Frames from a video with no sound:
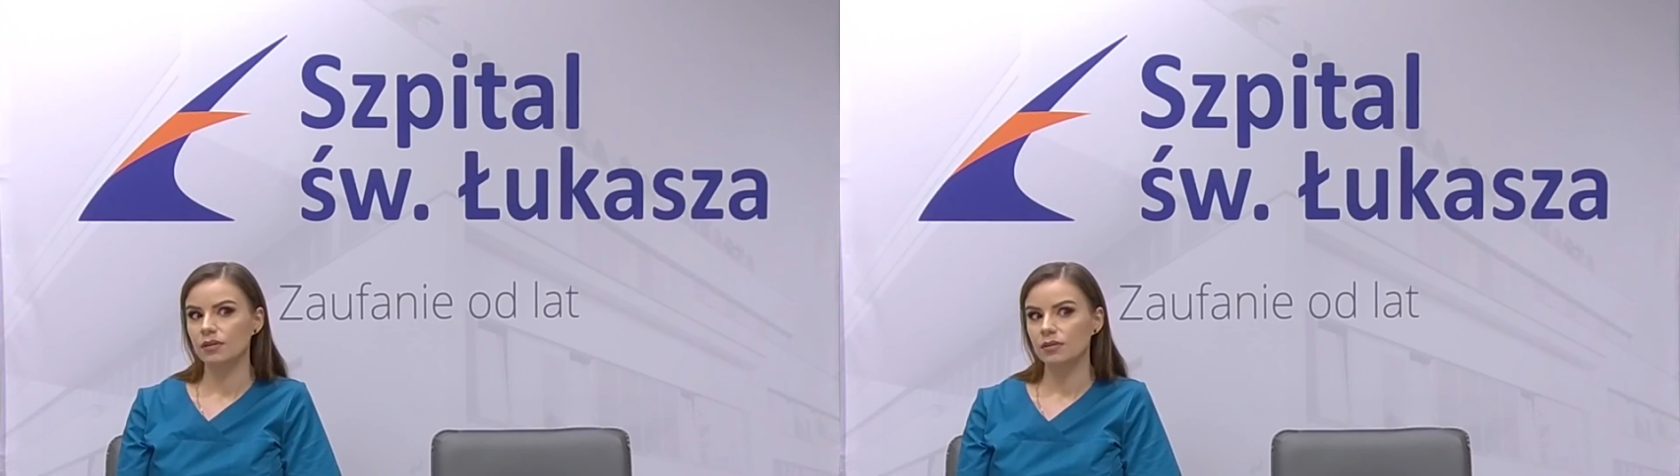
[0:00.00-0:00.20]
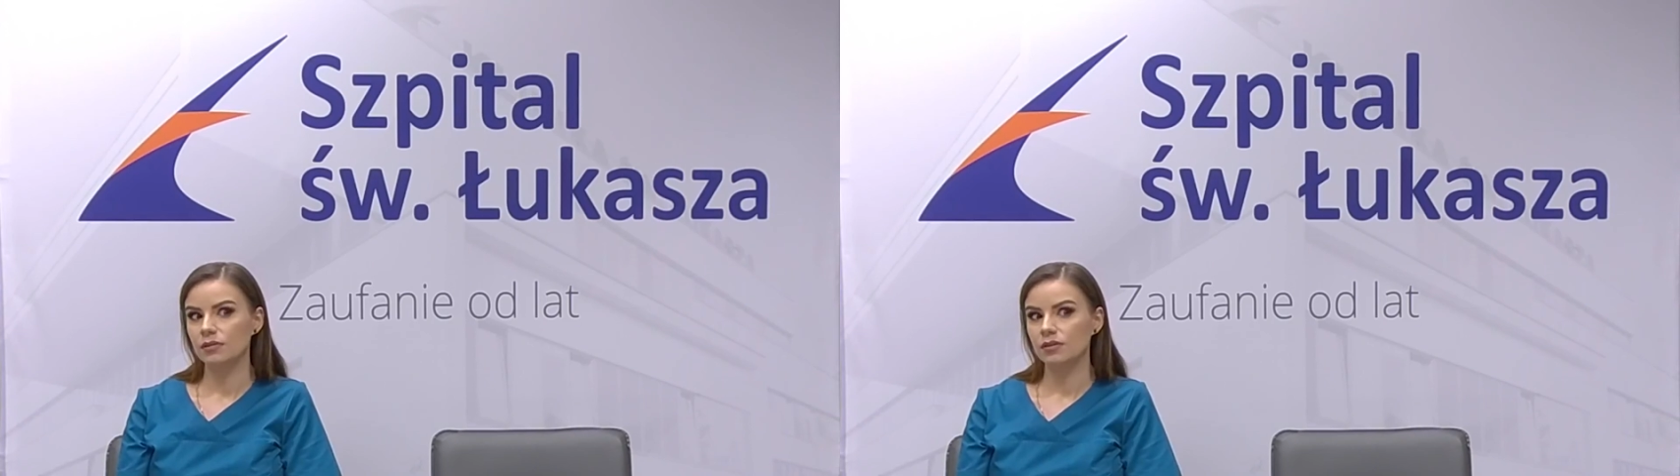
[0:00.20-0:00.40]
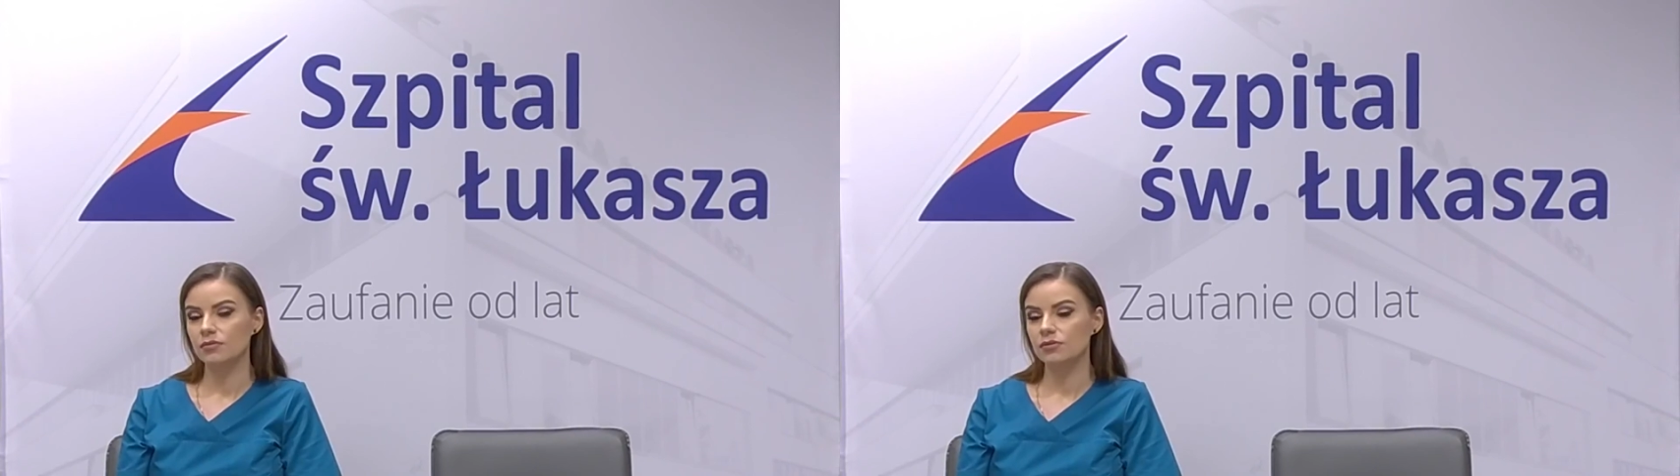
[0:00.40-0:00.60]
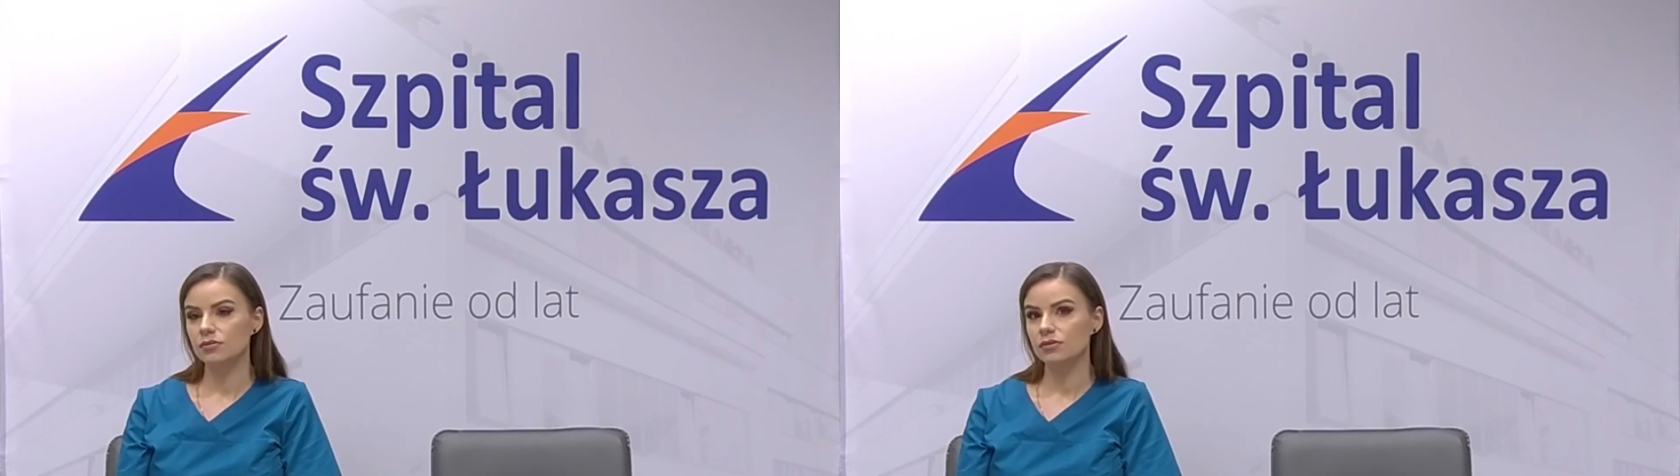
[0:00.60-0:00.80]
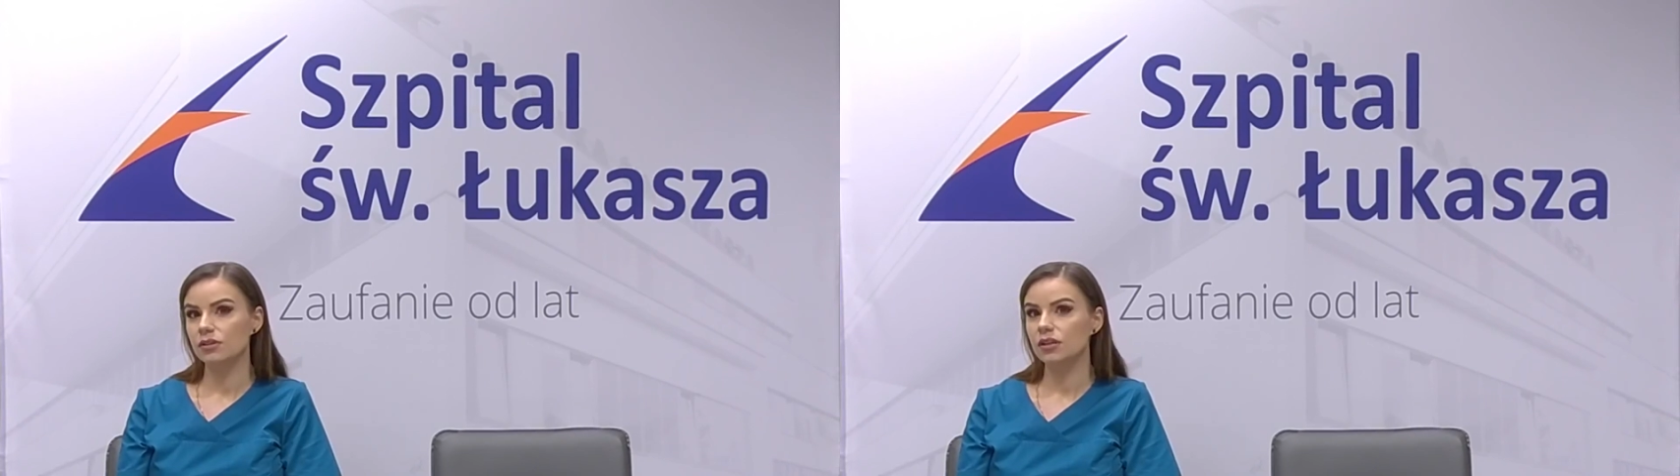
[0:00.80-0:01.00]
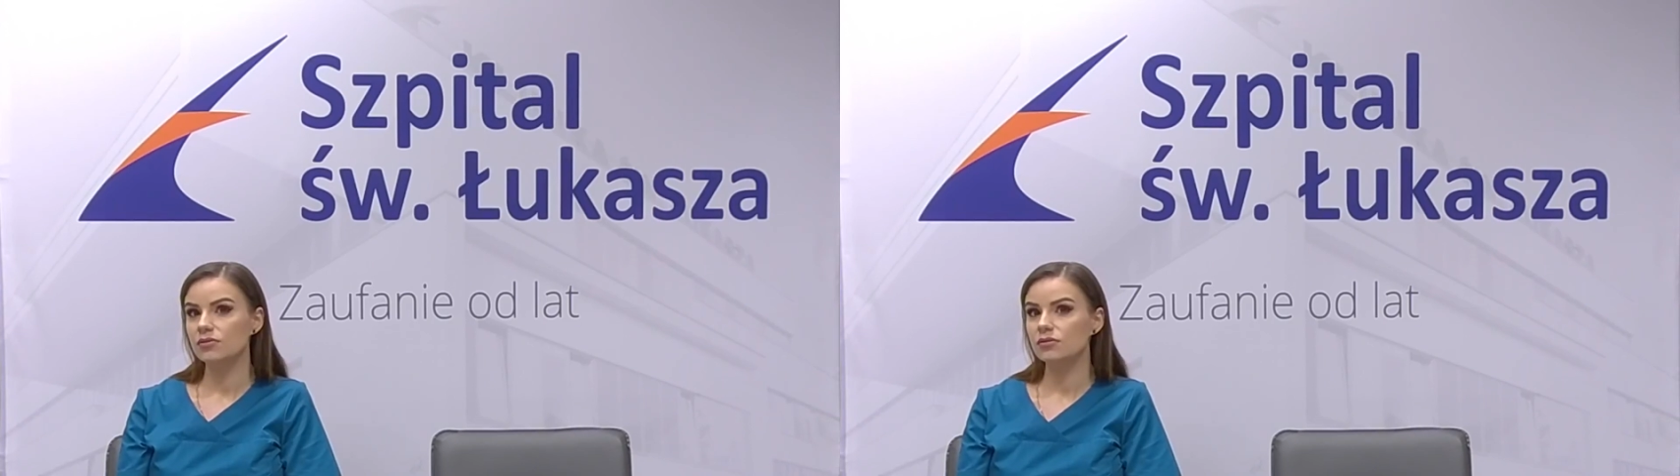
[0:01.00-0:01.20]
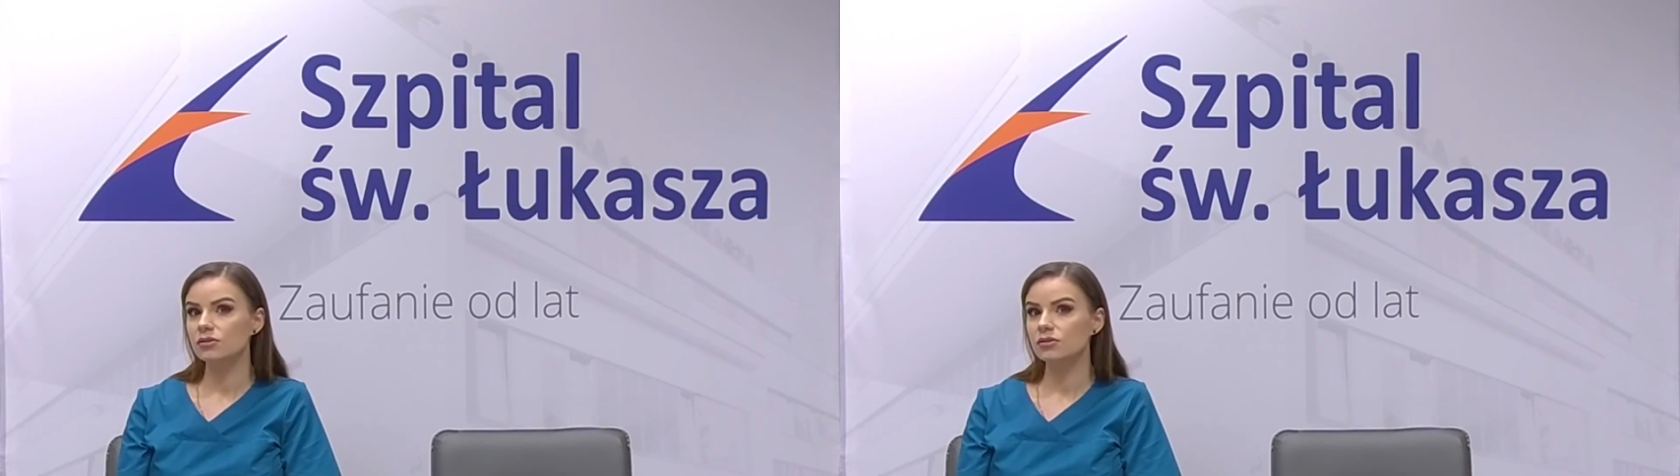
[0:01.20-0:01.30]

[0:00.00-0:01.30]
No, niektórzy już od razu